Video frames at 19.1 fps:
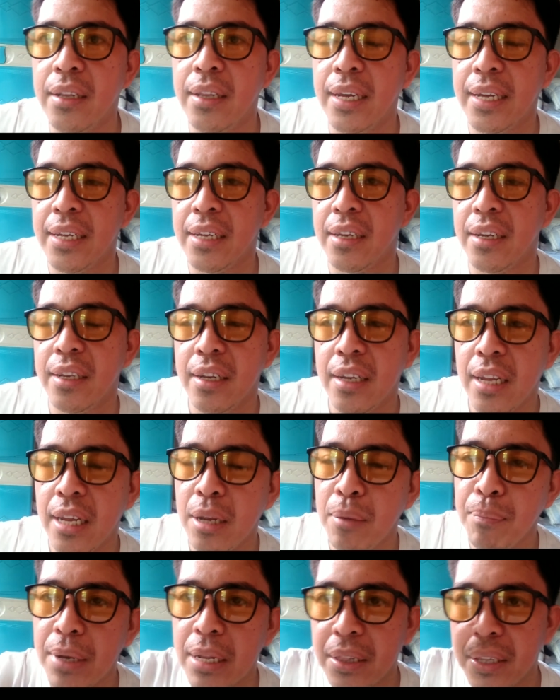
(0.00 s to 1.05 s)
Na,
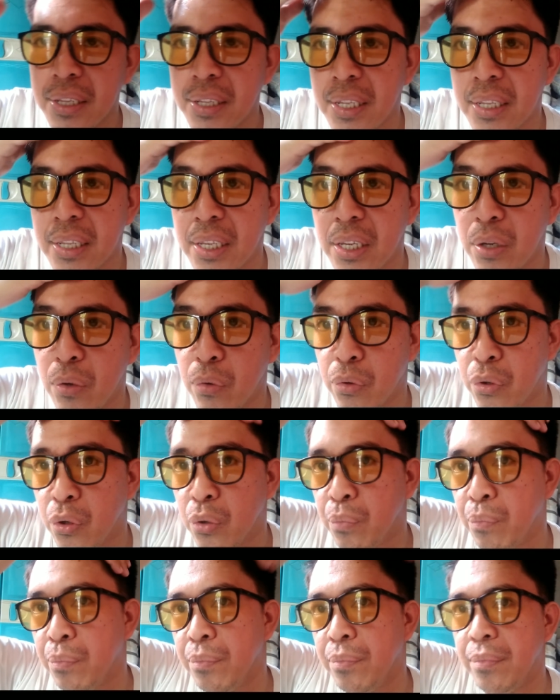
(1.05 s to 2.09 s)
ini-email din ni
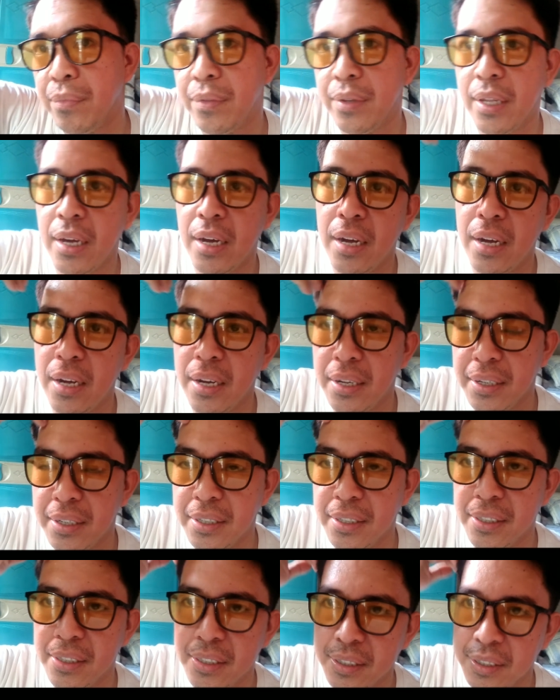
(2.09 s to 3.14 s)
YouTube na
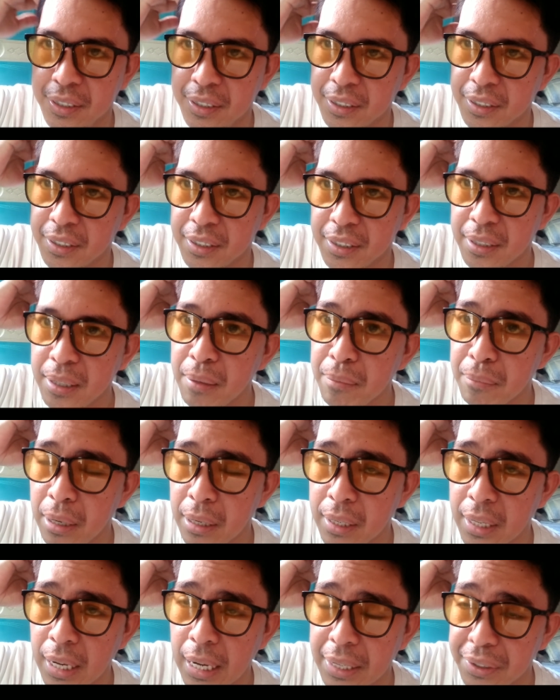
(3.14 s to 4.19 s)

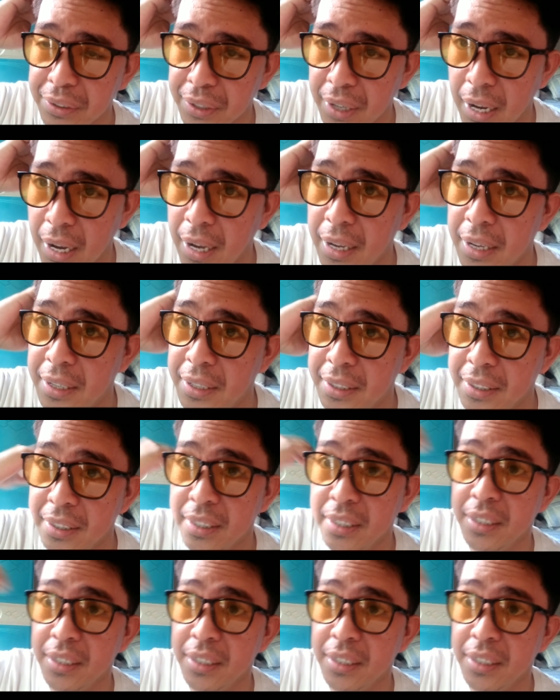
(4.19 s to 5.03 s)
sa kanya